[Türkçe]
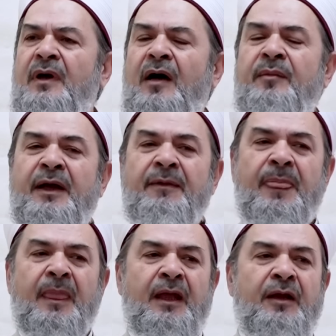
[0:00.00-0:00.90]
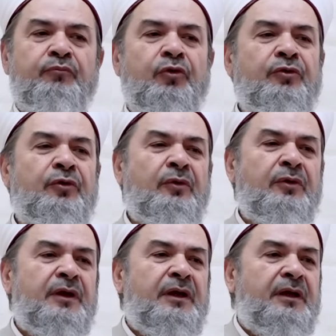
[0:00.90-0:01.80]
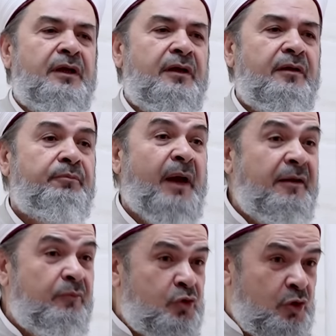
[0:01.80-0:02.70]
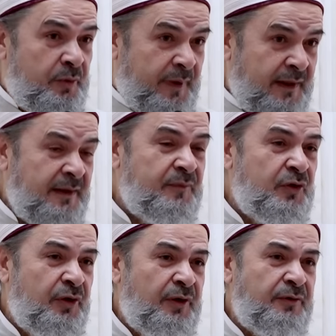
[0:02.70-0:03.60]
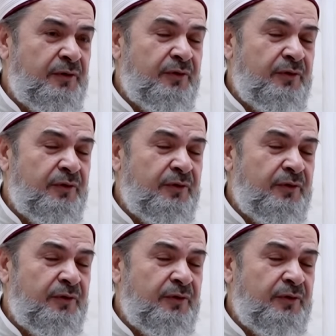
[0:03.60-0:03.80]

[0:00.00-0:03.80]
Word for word: Ama bunu ben Müslümanım diyor